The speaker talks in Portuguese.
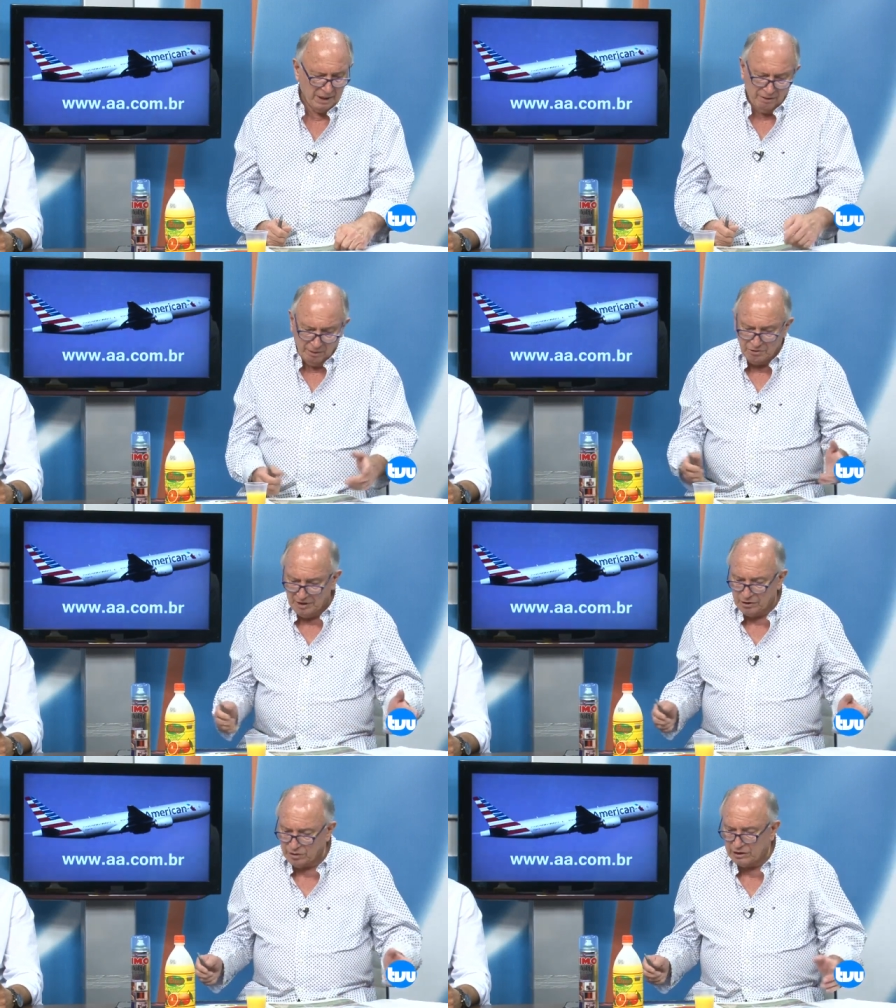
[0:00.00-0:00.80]
Vamos
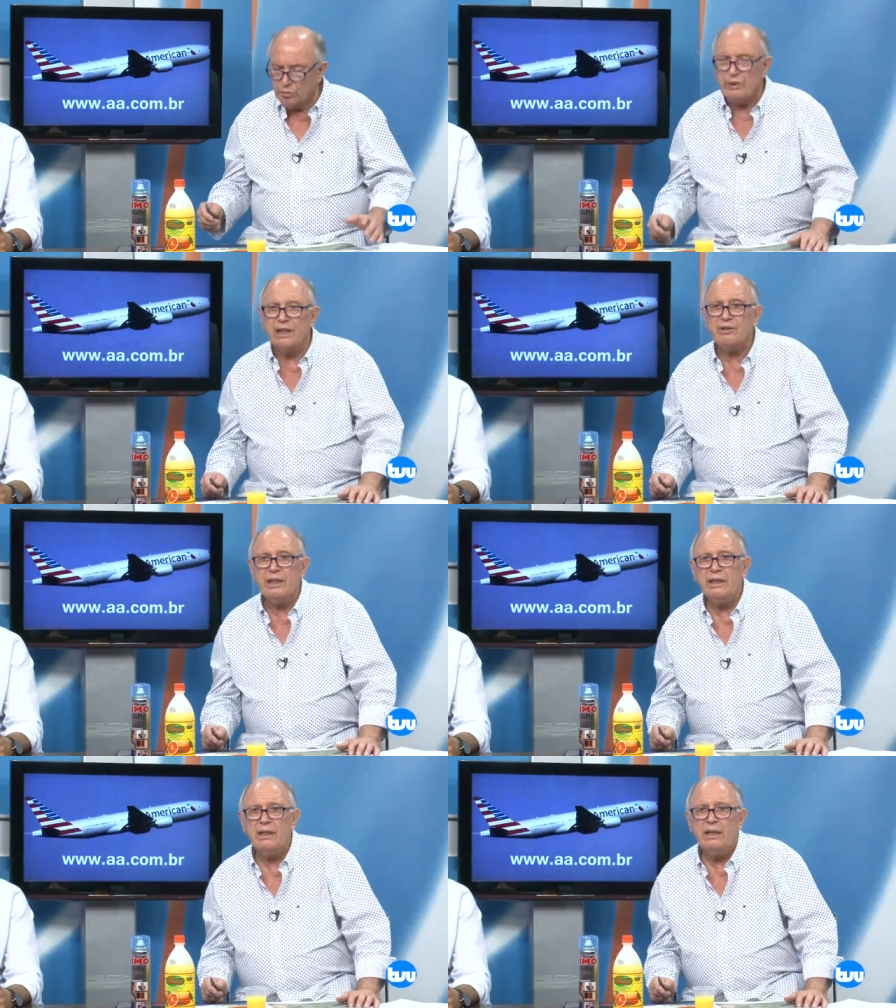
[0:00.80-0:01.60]
ver os resultados
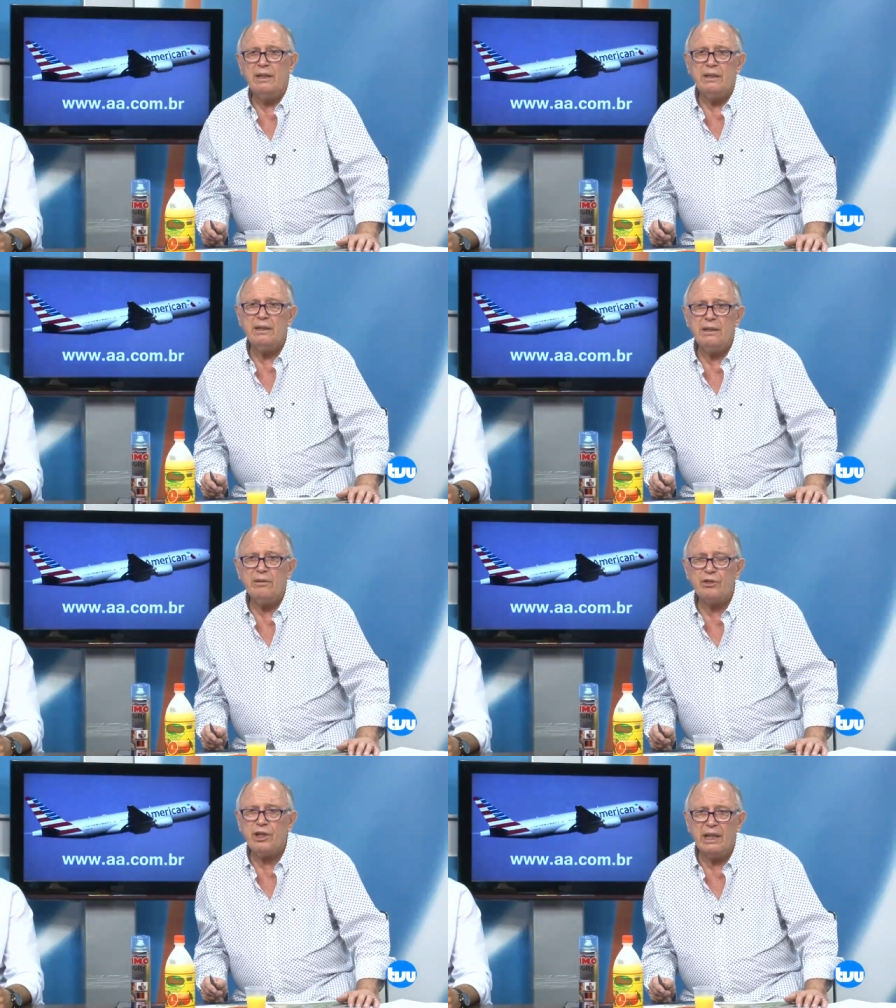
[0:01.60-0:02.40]
aí e
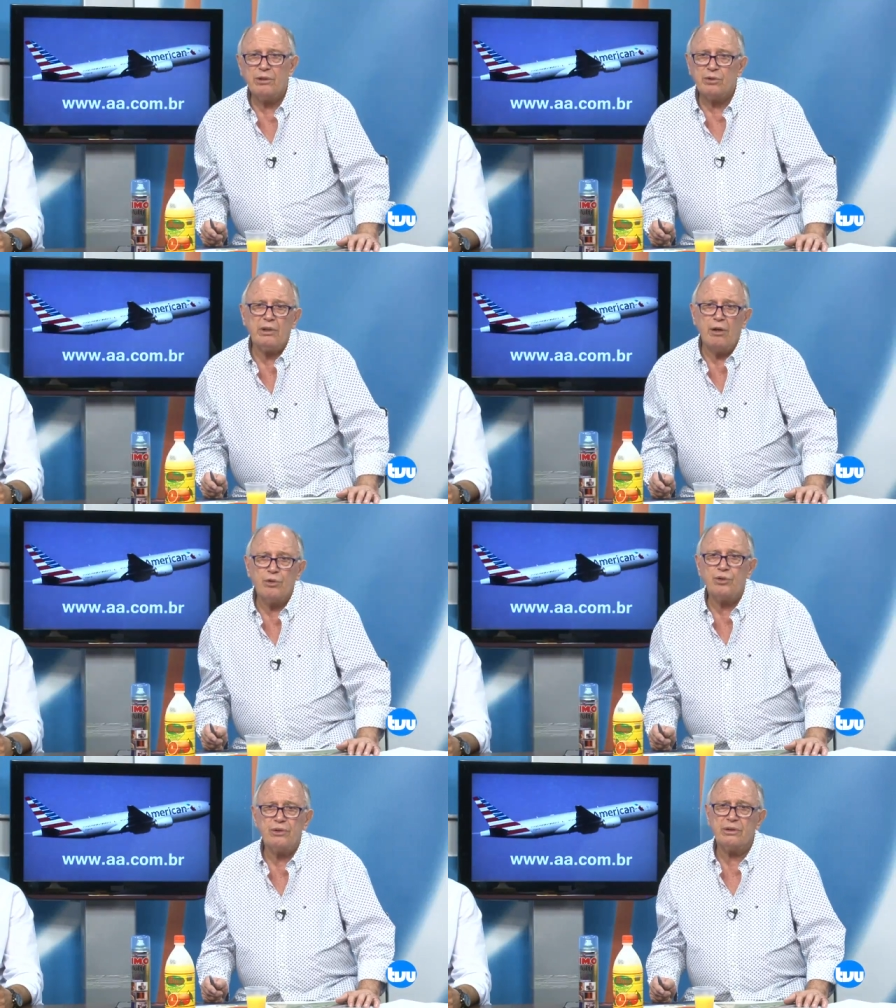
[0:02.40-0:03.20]
oxalá que os
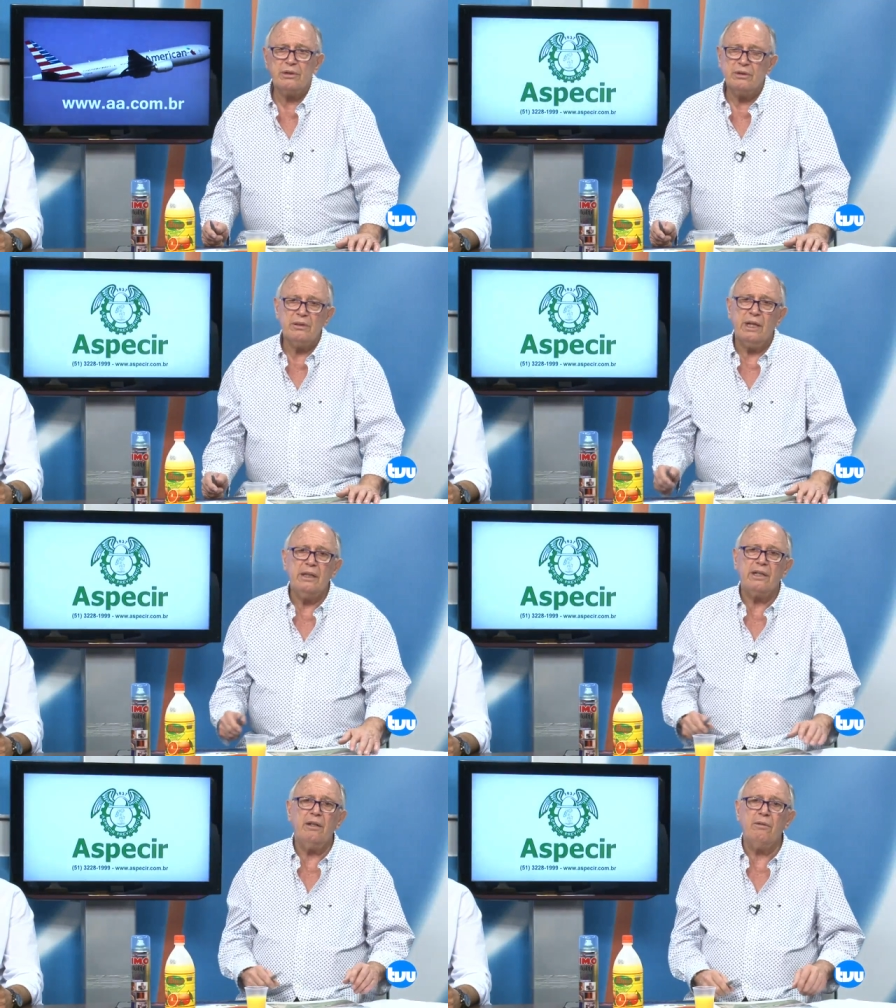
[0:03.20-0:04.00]
gaúchos né,
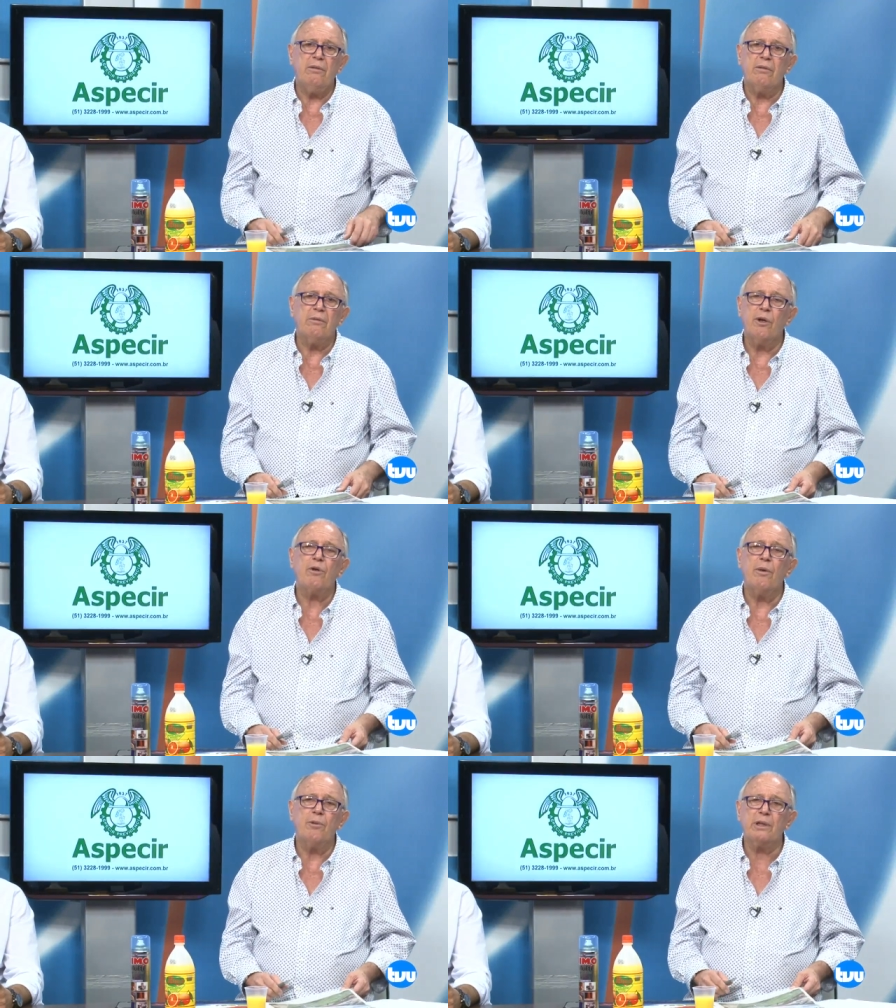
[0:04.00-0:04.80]
tenham um bom
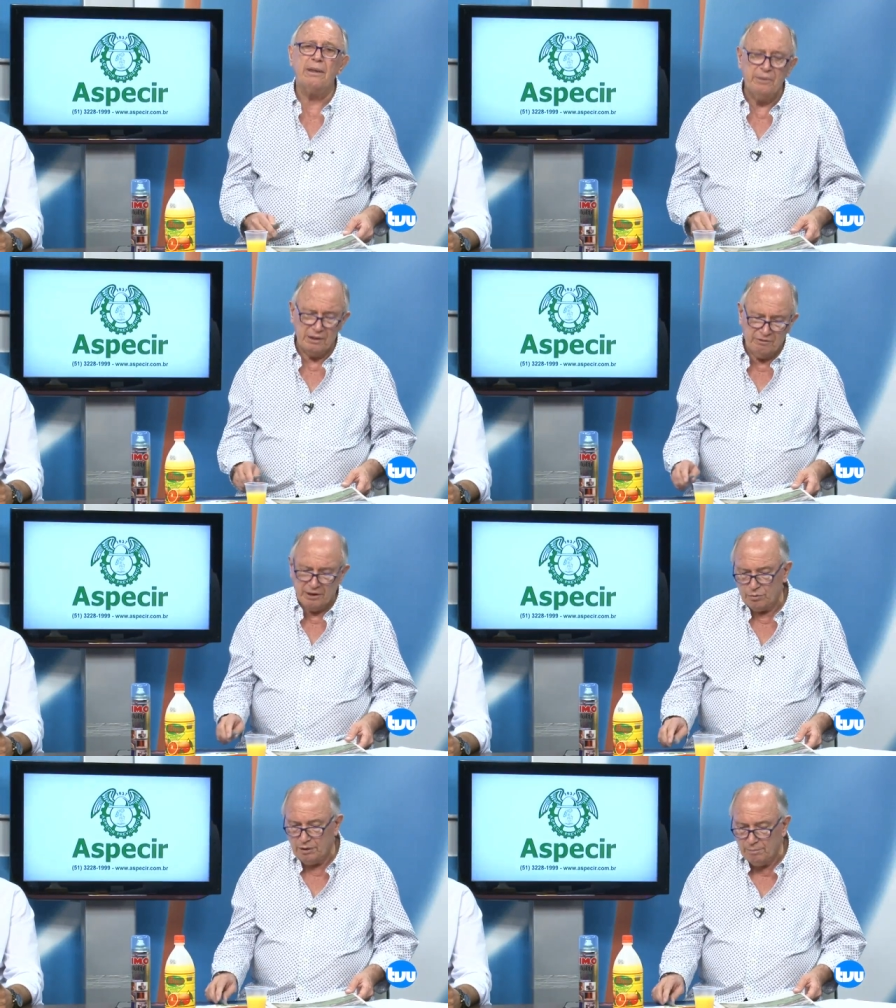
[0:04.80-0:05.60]
comportamento,
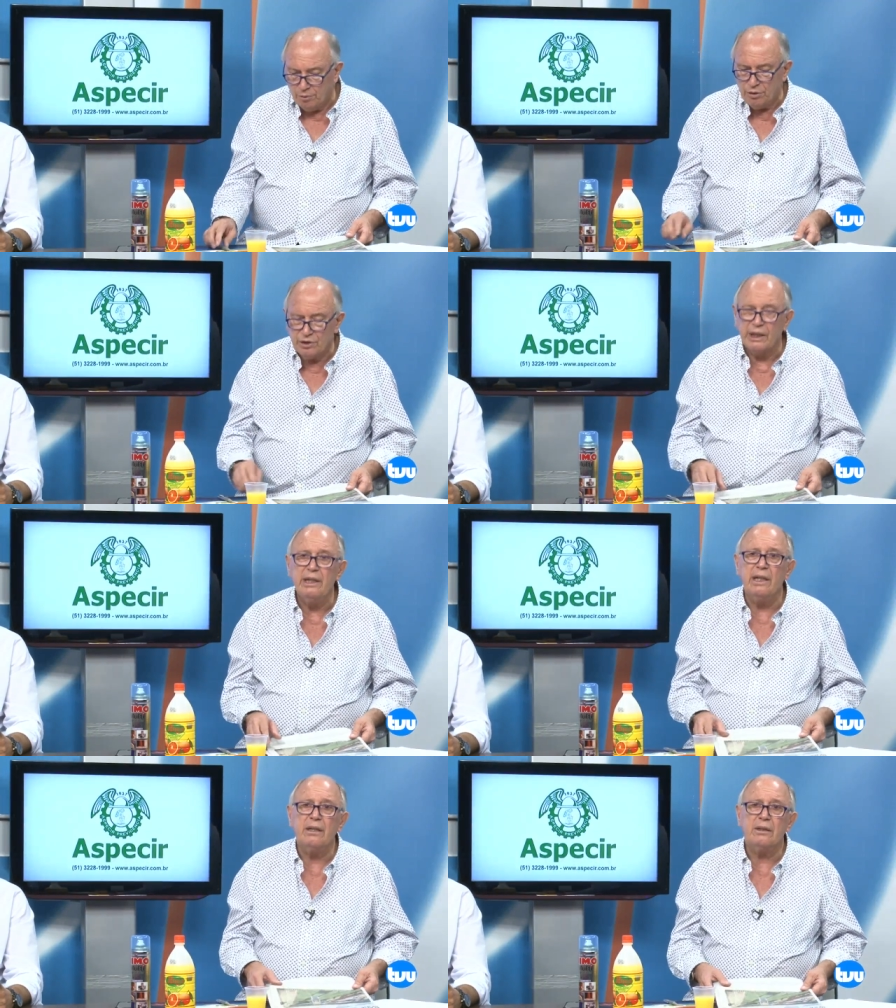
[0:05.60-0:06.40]
faturem pontos aí,
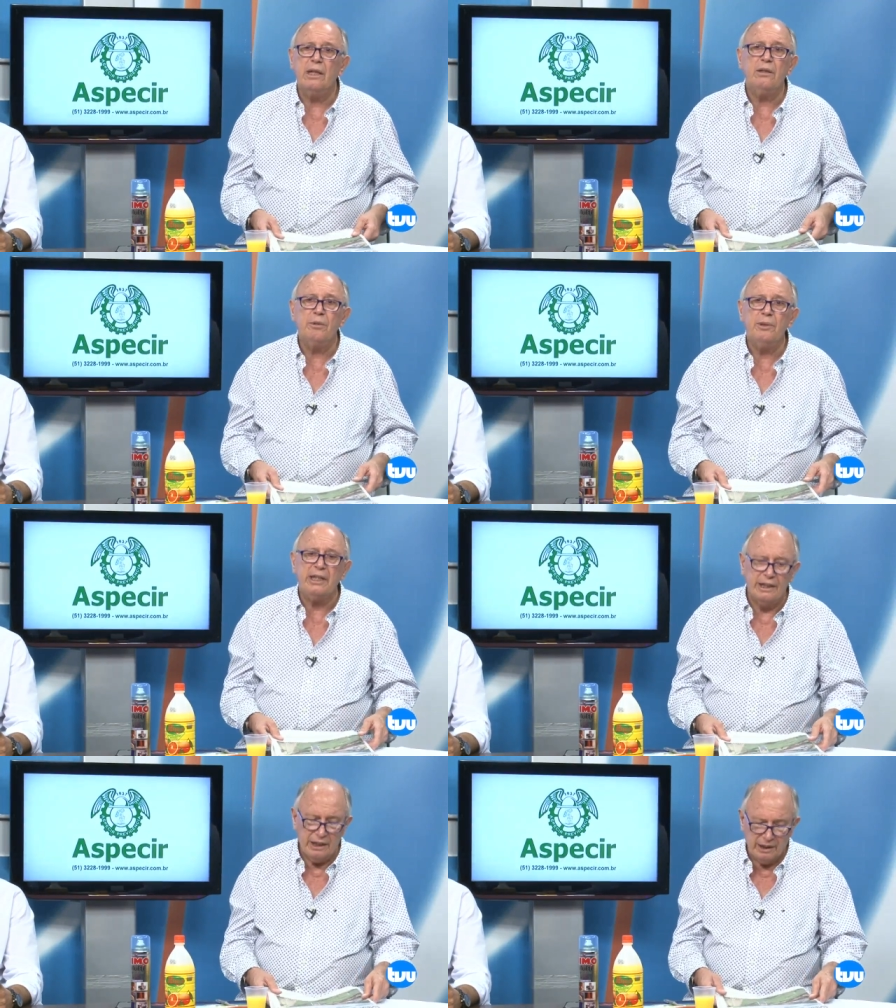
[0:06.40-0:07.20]
né, a dupla
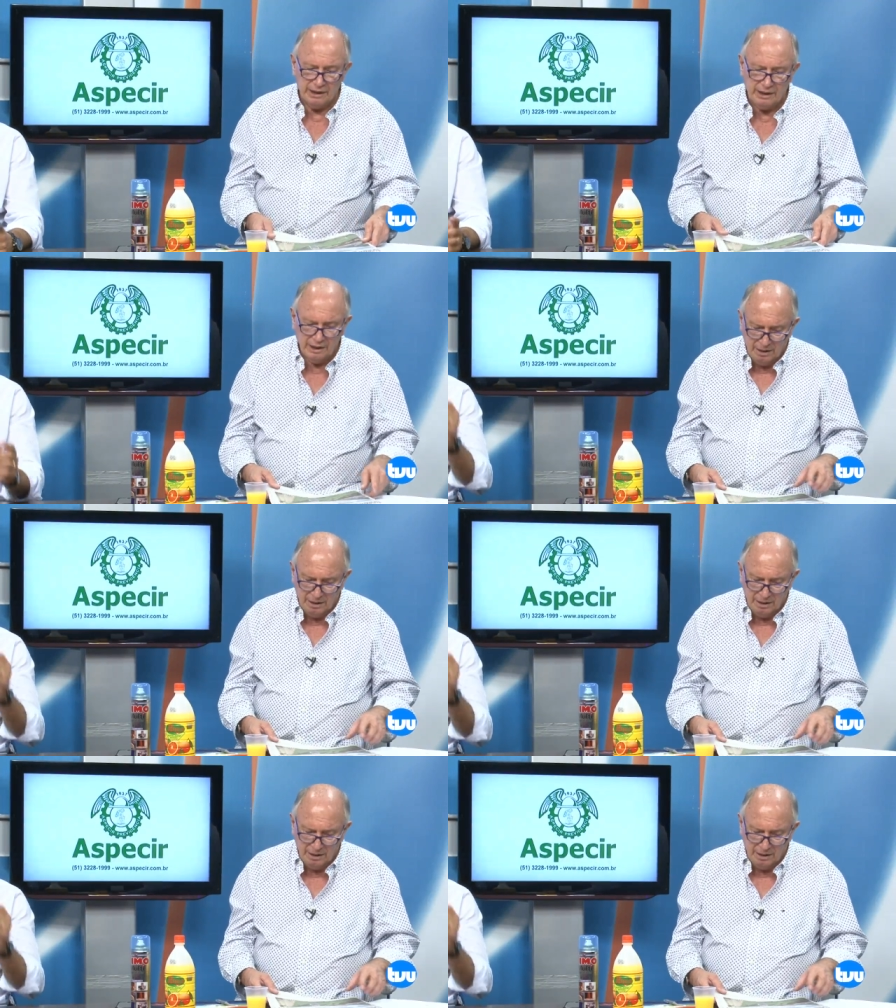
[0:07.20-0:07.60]
Grenal aí,